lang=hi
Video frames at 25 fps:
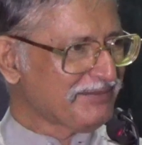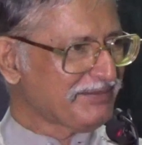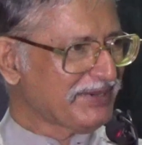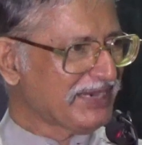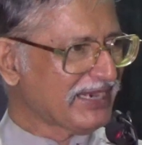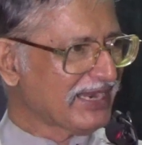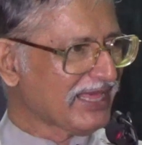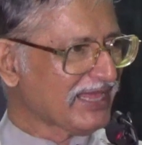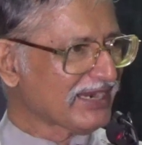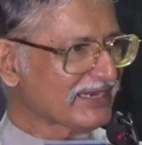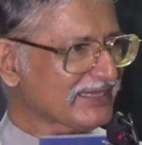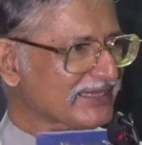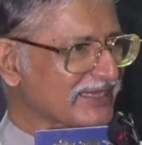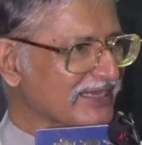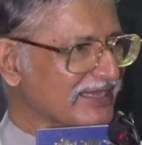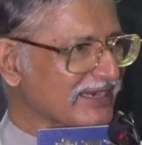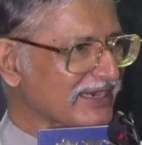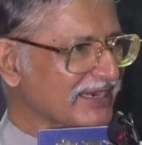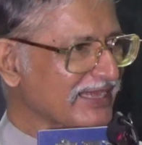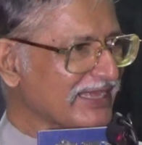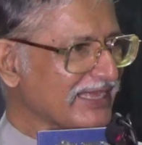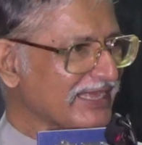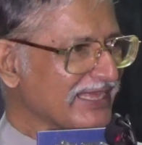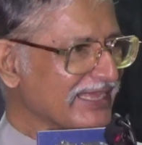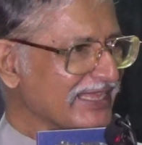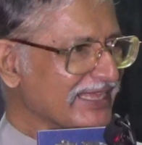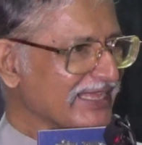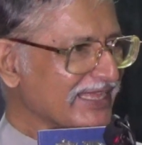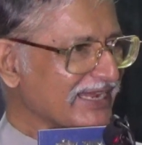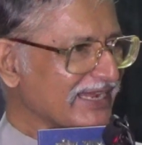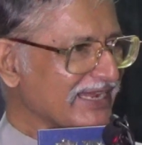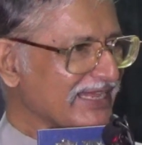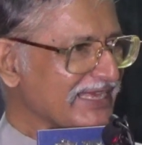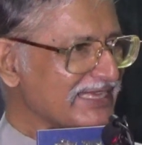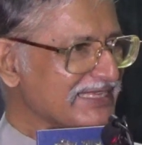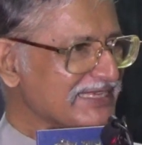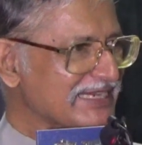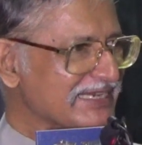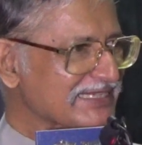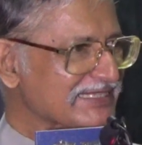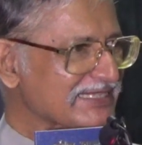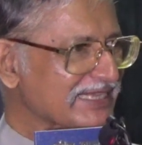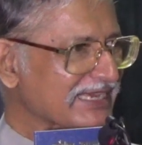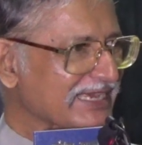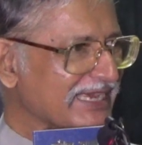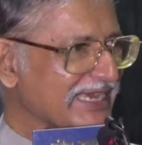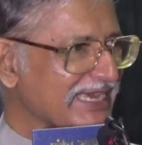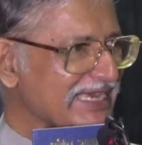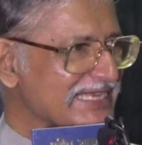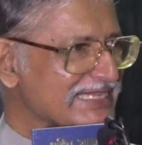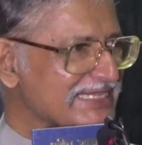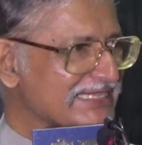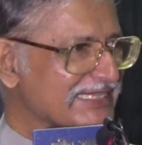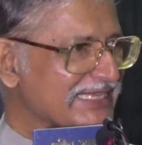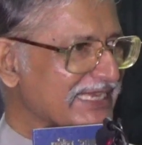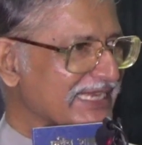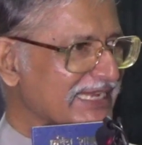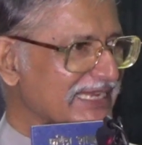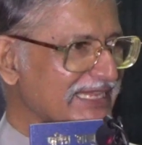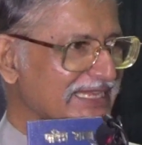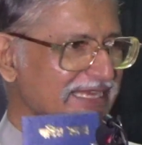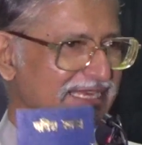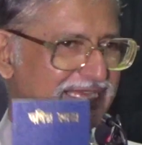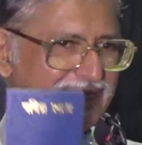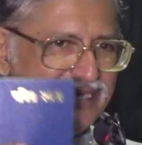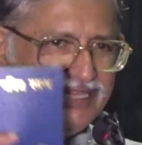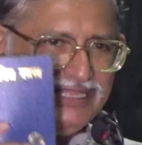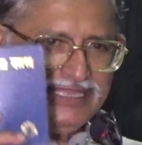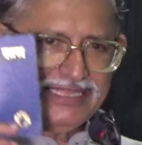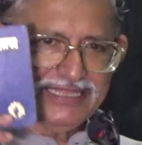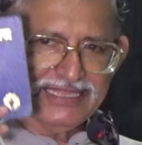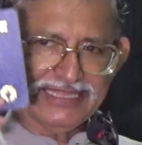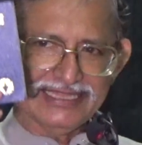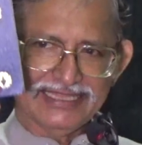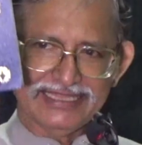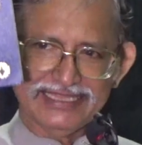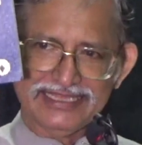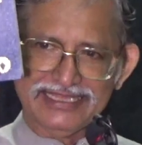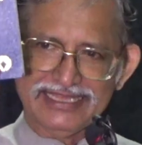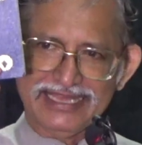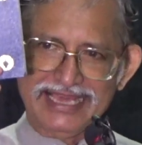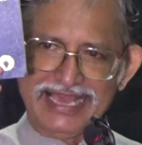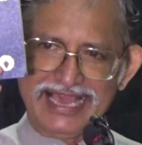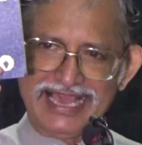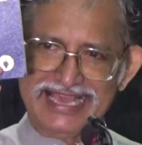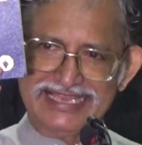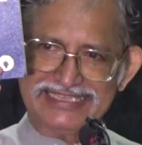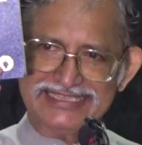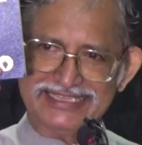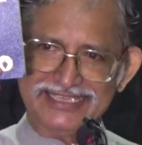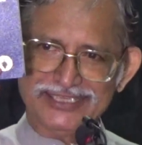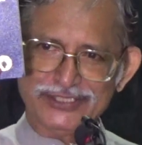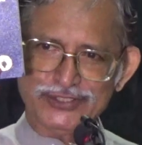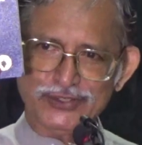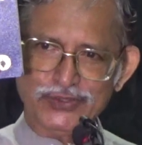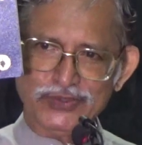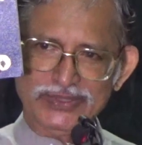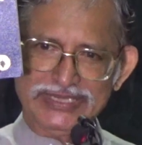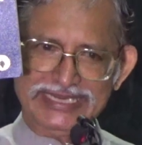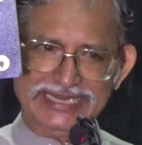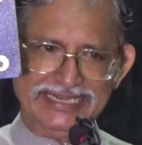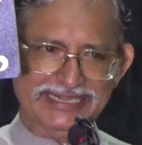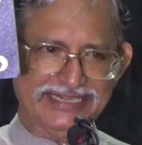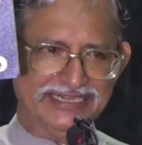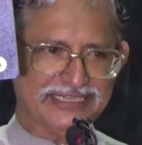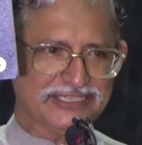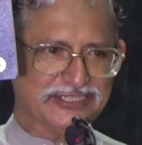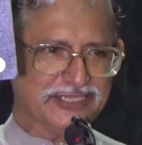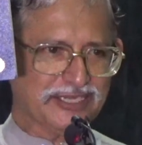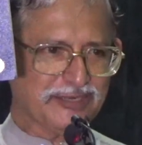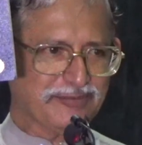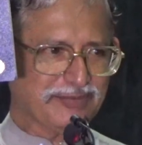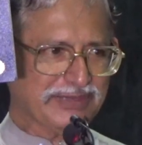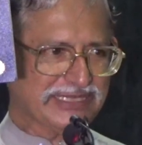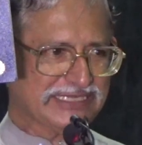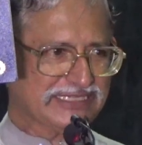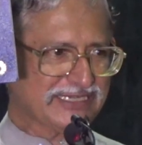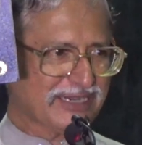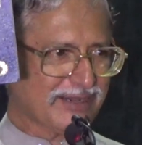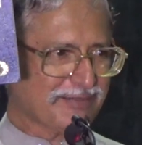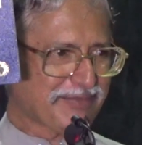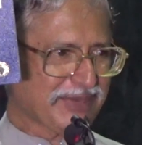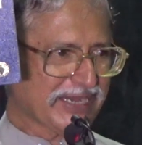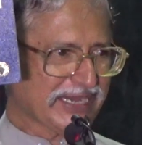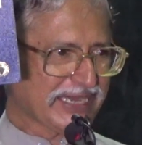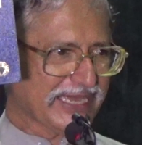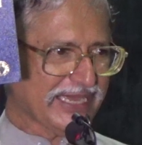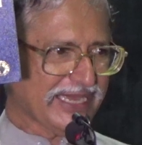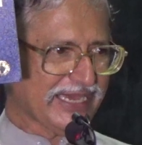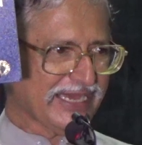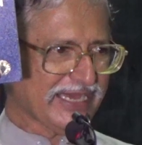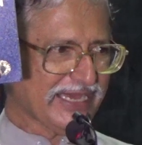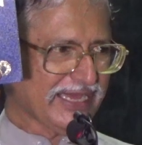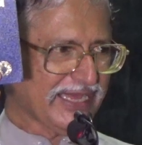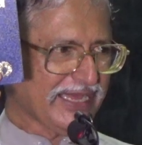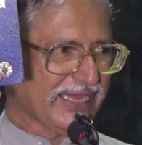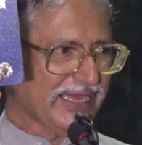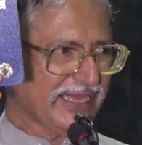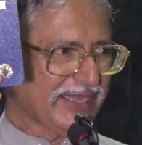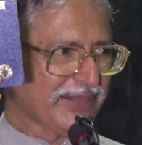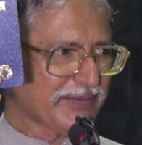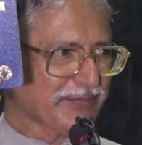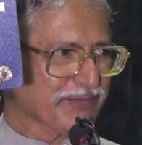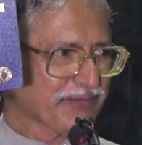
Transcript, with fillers: में डालकर ले जा सके इसके लिए ऐसे छोटे एडिशन में छापा गया है